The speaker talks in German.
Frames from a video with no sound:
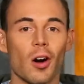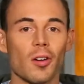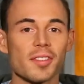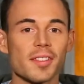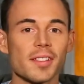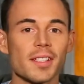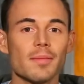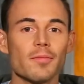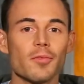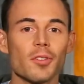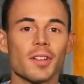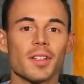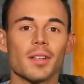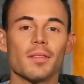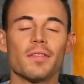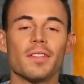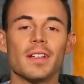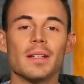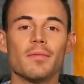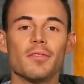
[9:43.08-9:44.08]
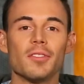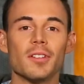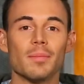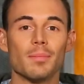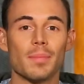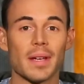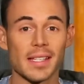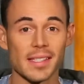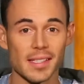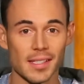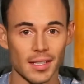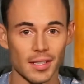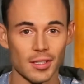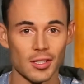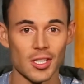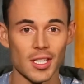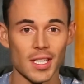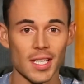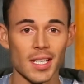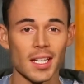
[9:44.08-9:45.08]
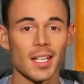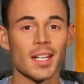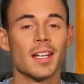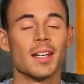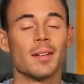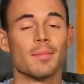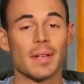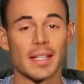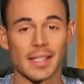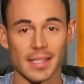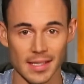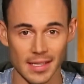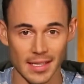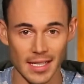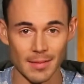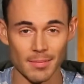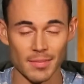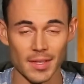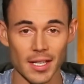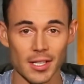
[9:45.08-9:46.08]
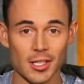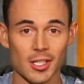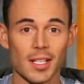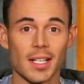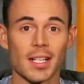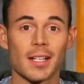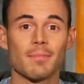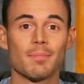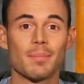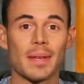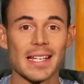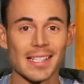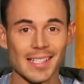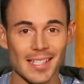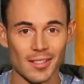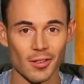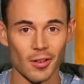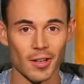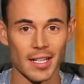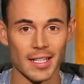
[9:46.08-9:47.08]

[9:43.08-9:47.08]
Außerdem wurde der Film für die beste Regie, besten Nebendarsteller, bestes